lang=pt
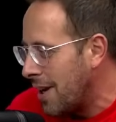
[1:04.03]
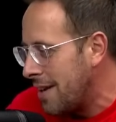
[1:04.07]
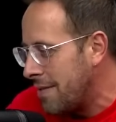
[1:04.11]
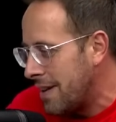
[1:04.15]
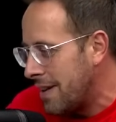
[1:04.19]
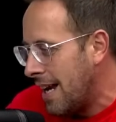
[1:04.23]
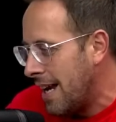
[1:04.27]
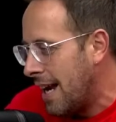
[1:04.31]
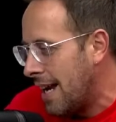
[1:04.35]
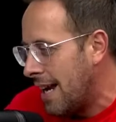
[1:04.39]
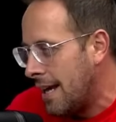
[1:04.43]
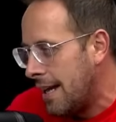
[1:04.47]

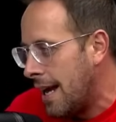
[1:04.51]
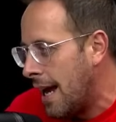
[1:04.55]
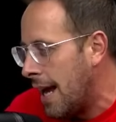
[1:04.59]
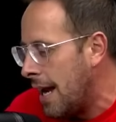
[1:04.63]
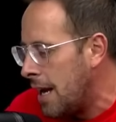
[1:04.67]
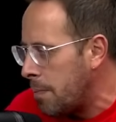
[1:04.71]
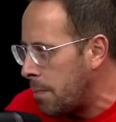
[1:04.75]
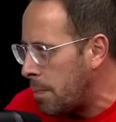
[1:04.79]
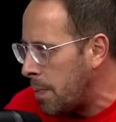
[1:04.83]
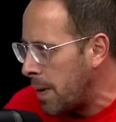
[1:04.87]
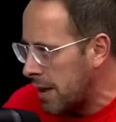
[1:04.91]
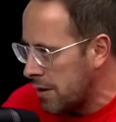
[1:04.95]
Ele, ele,
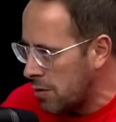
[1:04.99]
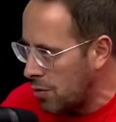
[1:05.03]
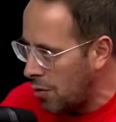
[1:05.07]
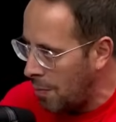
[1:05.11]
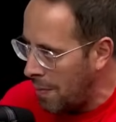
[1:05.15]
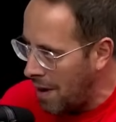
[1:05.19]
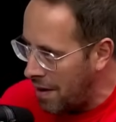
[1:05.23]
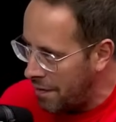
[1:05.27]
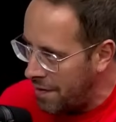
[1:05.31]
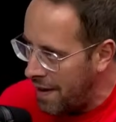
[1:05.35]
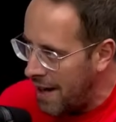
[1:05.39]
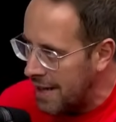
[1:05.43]
ele andou
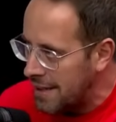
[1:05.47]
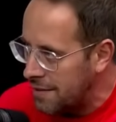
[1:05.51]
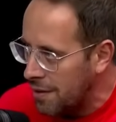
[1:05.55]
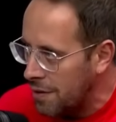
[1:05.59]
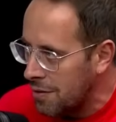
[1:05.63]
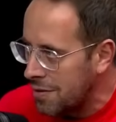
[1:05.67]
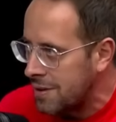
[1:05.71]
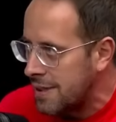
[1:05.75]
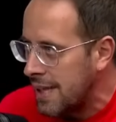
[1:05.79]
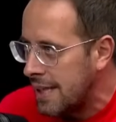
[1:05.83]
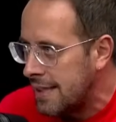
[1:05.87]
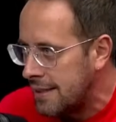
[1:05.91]
uma vez,
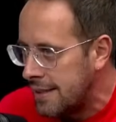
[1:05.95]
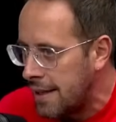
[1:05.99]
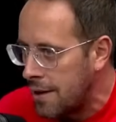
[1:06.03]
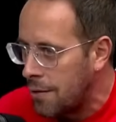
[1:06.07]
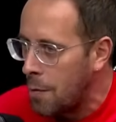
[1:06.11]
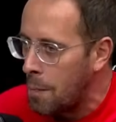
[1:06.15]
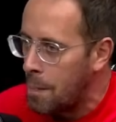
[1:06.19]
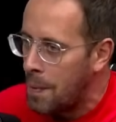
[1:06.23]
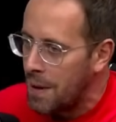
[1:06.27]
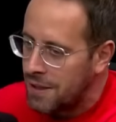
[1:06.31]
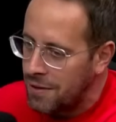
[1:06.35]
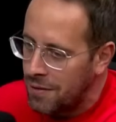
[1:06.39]
virou
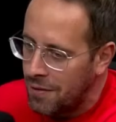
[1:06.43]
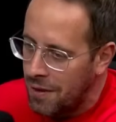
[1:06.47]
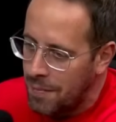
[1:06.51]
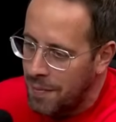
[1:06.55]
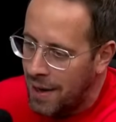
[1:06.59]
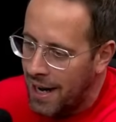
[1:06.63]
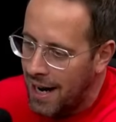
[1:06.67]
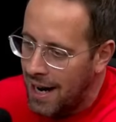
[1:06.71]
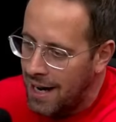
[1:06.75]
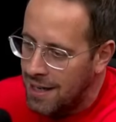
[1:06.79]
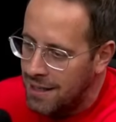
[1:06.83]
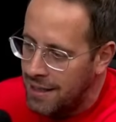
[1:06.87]
6,5, patinou a
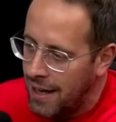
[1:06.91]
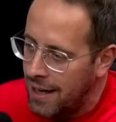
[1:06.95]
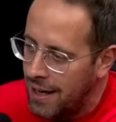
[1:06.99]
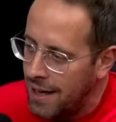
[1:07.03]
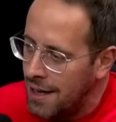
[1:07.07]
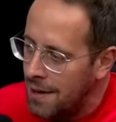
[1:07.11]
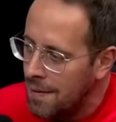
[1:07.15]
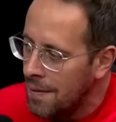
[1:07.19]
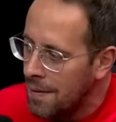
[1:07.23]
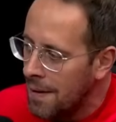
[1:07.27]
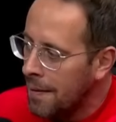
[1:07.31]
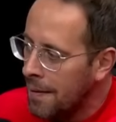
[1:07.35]
embreagem.
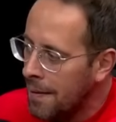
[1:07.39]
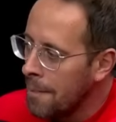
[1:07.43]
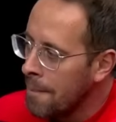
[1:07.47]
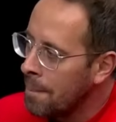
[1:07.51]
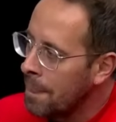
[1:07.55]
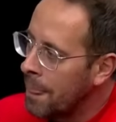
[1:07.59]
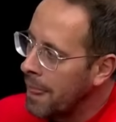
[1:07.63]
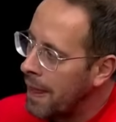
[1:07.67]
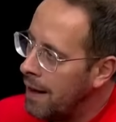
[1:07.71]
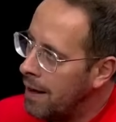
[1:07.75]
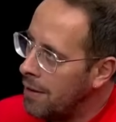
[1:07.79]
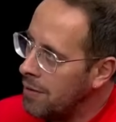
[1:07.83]
Aí
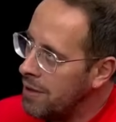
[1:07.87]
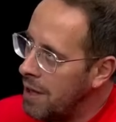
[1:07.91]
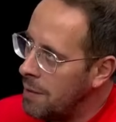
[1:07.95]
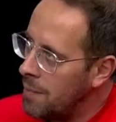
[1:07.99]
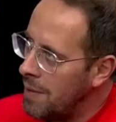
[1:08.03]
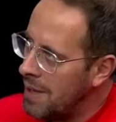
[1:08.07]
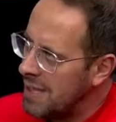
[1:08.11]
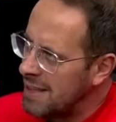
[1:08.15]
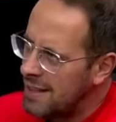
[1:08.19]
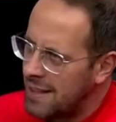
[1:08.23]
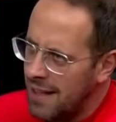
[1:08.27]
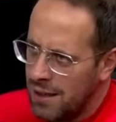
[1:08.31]
eu dei
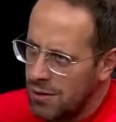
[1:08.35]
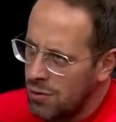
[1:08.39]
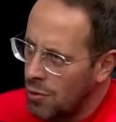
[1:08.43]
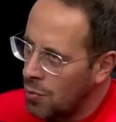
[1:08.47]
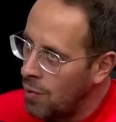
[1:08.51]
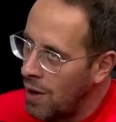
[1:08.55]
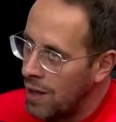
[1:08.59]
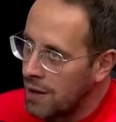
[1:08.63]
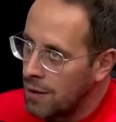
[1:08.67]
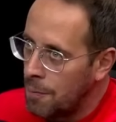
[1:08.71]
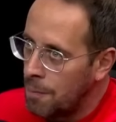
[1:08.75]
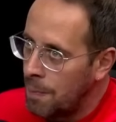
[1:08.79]
mais três ou
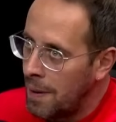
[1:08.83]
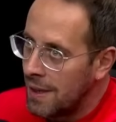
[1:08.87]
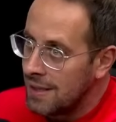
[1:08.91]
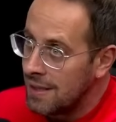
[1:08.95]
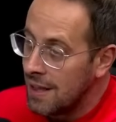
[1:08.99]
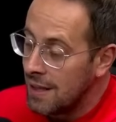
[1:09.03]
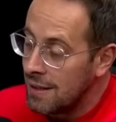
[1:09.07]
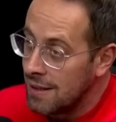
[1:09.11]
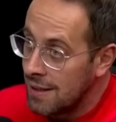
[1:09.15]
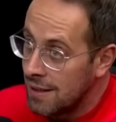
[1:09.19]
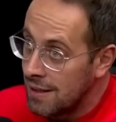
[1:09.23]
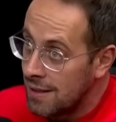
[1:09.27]
quatro
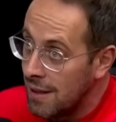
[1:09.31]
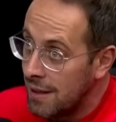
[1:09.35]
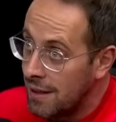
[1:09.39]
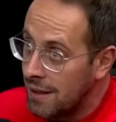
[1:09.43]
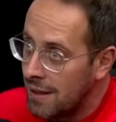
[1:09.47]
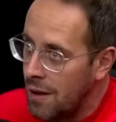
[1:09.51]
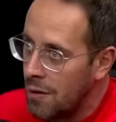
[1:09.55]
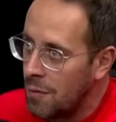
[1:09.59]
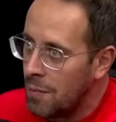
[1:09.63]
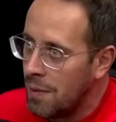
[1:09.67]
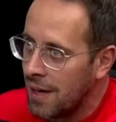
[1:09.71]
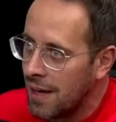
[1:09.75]
passadas,
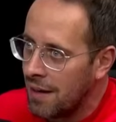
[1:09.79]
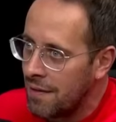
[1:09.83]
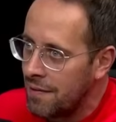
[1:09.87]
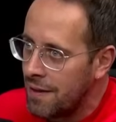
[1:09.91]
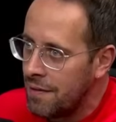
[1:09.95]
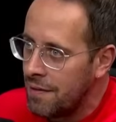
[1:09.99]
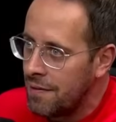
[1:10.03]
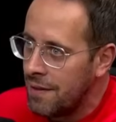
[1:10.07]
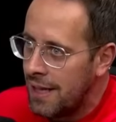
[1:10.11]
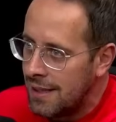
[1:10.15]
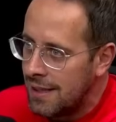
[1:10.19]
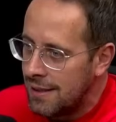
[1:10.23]
acertei uma na
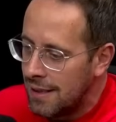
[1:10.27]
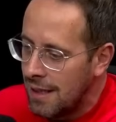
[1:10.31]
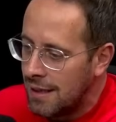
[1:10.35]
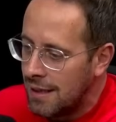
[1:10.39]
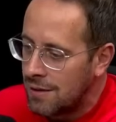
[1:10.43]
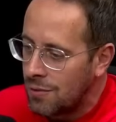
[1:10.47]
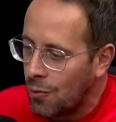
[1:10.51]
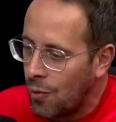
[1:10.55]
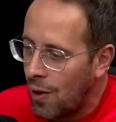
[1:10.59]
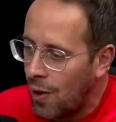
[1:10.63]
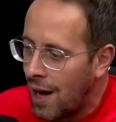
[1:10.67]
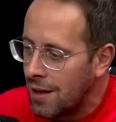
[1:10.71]
veia, virei
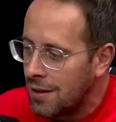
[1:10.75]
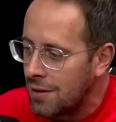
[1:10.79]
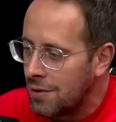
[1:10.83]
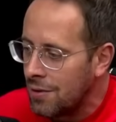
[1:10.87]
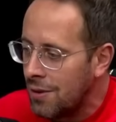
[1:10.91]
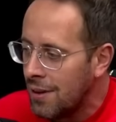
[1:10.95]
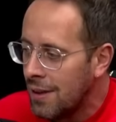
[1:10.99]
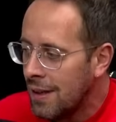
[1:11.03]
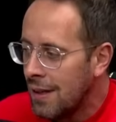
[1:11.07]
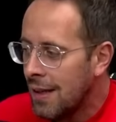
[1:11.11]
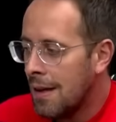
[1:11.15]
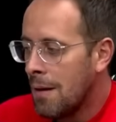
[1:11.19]

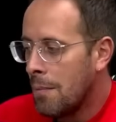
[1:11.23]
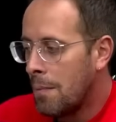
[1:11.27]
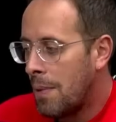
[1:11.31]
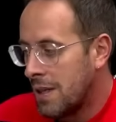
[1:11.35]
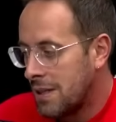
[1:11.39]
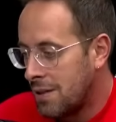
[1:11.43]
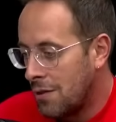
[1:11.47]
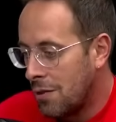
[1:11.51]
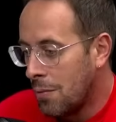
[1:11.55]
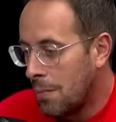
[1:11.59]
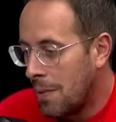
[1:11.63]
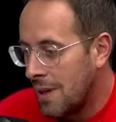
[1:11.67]
6,4.
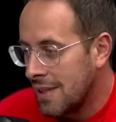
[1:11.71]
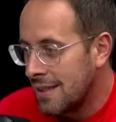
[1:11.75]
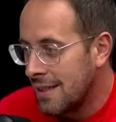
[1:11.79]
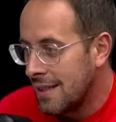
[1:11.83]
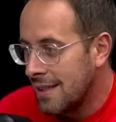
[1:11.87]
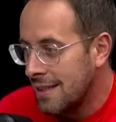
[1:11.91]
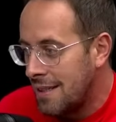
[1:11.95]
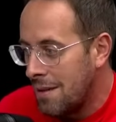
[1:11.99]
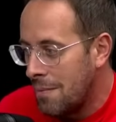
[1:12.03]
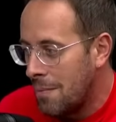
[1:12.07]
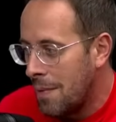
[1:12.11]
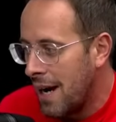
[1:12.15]
Patinou
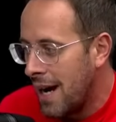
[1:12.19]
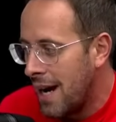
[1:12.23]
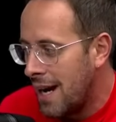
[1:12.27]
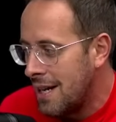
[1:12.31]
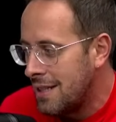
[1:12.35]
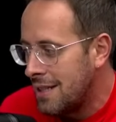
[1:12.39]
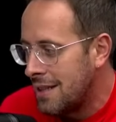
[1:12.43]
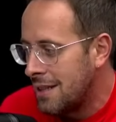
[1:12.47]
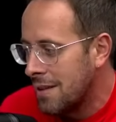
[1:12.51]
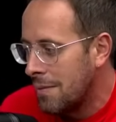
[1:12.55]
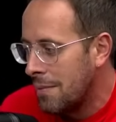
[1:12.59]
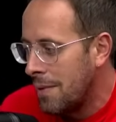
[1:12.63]
bastante a
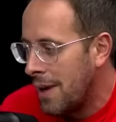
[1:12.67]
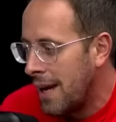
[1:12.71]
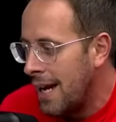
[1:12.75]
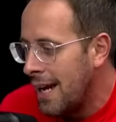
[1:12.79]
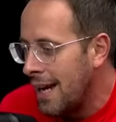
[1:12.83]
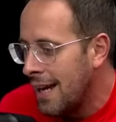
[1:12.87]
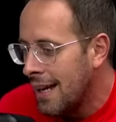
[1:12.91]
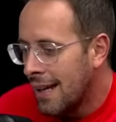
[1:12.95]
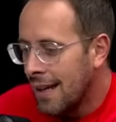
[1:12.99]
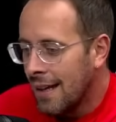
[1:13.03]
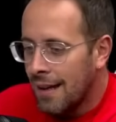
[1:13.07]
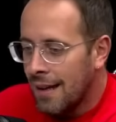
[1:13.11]
embreagem
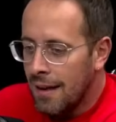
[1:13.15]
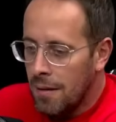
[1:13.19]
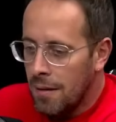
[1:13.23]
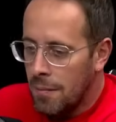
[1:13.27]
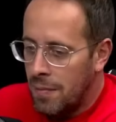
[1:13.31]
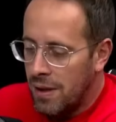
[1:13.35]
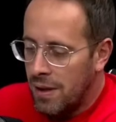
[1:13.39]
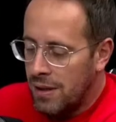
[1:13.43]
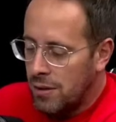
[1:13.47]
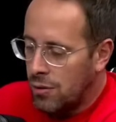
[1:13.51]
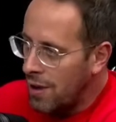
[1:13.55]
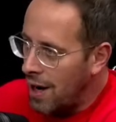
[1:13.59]
também.
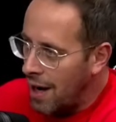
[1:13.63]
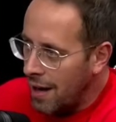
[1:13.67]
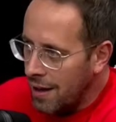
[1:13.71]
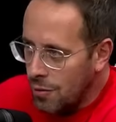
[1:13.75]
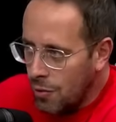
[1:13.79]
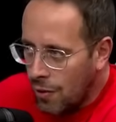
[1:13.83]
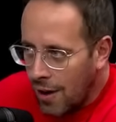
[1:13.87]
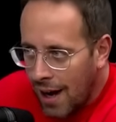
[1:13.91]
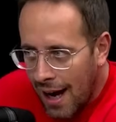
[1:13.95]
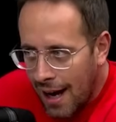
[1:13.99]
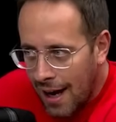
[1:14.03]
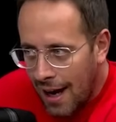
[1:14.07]
Mas o carro é
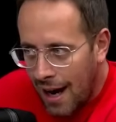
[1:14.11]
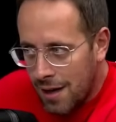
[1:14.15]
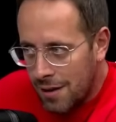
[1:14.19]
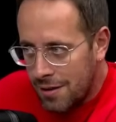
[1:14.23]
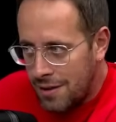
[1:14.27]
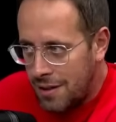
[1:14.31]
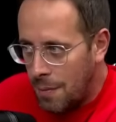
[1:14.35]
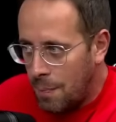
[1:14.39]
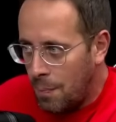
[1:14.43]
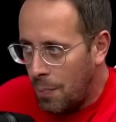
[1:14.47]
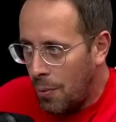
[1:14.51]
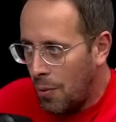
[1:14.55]
do caralho,
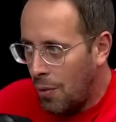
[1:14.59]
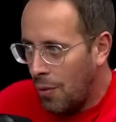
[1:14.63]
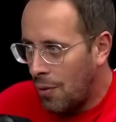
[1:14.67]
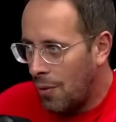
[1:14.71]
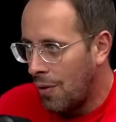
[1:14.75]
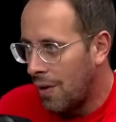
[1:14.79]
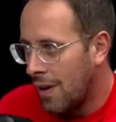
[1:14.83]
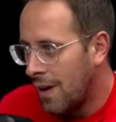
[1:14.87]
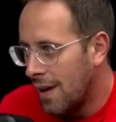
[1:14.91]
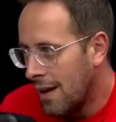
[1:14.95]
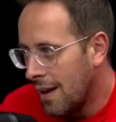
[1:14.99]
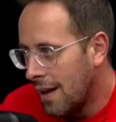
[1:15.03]

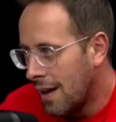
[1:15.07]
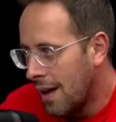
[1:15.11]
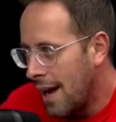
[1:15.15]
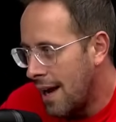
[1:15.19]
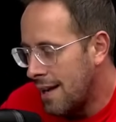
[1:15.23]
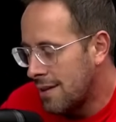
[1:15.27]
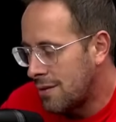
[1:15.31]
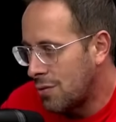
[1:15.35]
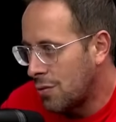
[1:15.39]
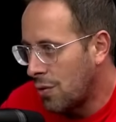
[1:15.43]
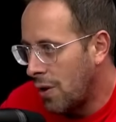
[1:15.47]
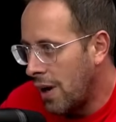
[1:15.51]
tipo,
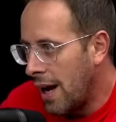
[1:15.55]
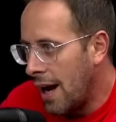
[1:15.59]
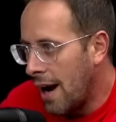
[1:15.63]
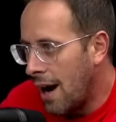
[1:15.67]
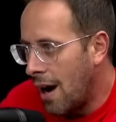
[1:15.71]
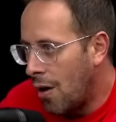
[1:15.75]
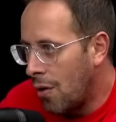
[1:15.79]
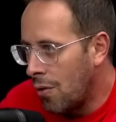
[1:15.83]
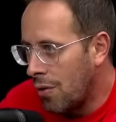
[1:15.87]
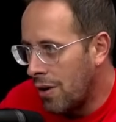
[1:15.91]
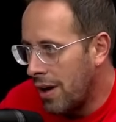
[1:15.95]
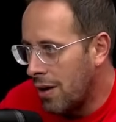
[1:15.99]
é
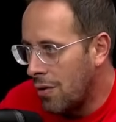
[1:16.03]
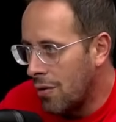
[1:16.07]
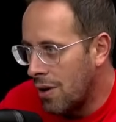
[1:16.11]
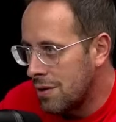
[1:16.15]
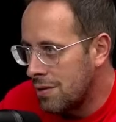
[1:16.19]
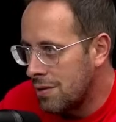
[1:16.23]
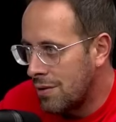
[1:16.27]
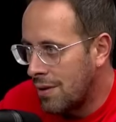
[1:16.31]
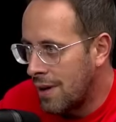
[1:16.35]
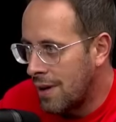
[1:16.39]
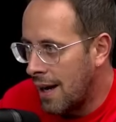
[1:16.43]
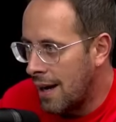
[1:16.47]
surreal o
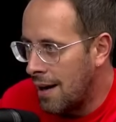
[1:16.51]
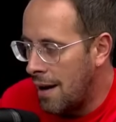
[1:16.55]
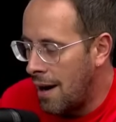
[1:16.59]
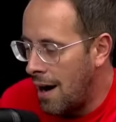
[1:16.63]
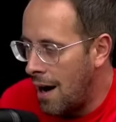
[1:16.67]
negócio, cara.